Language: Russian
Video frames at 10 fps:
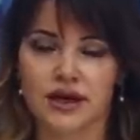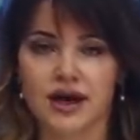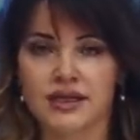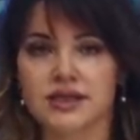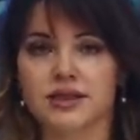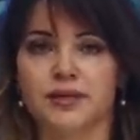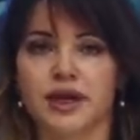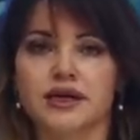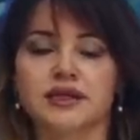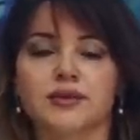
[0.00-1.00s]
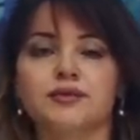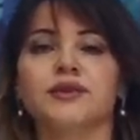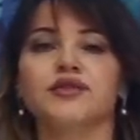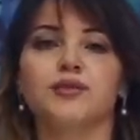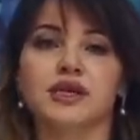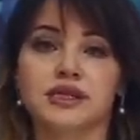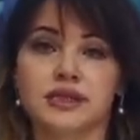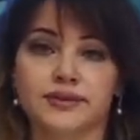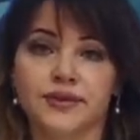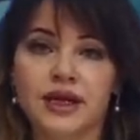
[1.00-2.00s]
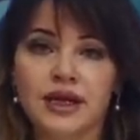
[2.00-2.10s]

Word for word: акции проекта «Мы вместе».